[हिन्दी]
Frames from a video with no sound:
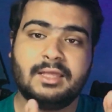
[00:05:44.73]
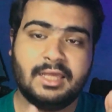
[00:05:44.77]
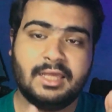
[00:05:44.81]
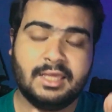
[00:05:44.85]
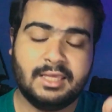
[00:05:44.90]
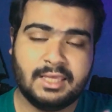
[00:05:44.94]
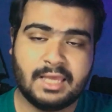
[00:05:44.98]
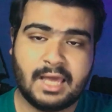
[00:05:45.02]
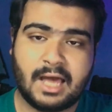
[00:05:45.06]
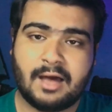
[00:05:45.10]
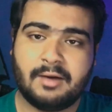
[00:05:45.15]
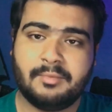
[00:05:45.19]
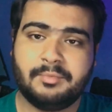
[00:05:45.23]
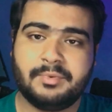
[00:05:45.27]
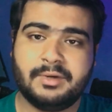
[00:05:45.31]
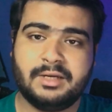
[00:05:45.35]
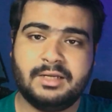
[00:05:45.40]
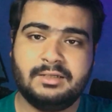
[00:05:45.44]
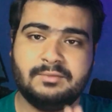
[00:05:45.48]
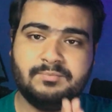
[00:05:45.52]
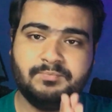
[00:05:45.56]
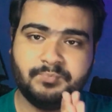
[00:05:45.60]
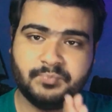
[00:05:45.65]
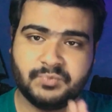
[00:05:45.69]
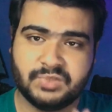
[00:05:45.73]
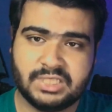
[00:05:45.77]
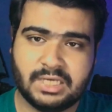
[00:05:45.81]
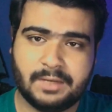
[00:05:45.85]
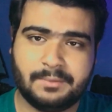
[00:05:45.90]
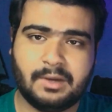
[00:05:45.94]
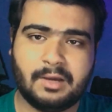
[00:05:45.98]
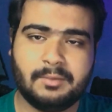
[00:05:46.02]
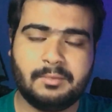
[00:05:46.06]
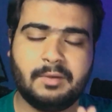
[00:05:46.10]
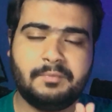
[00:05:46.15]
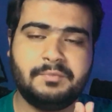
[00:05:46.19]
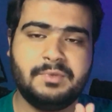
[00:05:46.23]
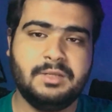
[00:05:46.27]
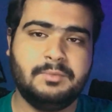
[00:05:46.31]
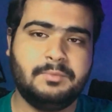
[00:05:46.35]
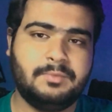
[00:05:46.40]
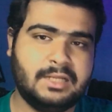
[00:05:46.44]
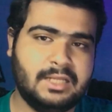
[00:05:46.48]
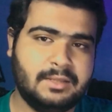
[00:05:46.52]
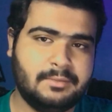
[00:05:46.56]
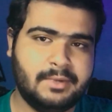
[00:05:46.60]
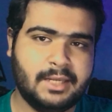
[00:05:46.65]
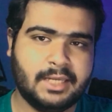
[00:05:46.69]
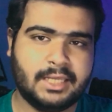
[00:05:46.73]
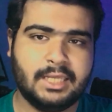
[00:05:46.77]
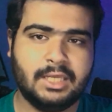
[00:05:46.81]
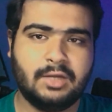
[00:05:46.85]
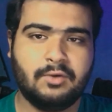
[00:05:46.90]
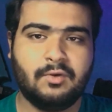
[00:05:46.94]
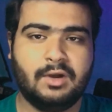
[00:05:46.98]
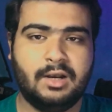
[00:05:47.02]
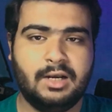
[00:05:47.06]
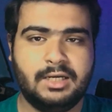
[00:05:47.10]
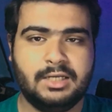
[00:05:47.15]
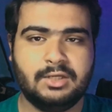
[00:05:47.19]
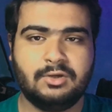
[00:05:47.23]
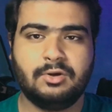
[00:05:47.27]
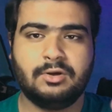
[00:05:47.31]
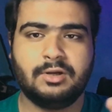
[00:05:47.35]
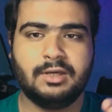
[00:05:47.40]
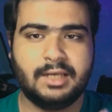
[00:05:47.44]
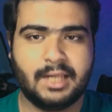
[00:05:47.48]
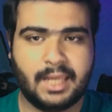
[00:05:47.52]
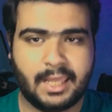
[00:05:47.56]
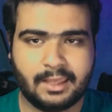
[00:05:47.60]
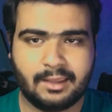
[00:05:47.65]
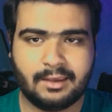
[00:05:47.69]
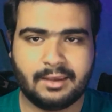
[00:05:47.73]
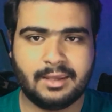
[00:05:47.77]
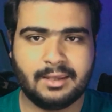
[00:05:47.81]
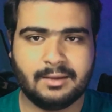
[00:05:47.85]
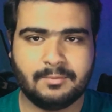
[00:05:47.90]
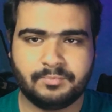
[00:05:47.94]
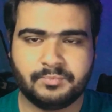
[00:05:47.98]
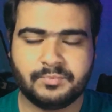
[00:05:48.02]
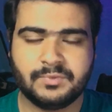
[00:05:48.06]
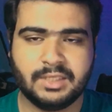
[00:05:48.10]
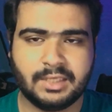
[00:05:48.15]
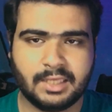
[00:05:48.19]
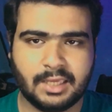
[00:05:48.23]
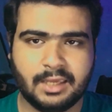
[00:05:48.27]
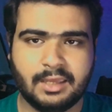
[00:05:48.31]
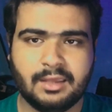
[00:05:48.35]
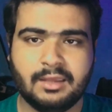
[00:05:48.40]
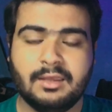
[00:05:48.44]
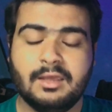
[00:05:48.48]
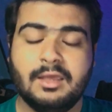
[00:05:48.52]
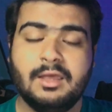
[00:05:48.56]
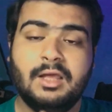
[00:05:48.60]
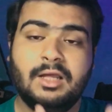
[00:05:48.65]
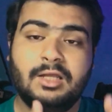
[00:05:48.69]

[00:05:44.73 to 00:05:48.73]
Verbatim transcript: कि यहाँ पर जब हम अपनी प्लेबैक की क्वालिटी को गिराएंगे ठीक है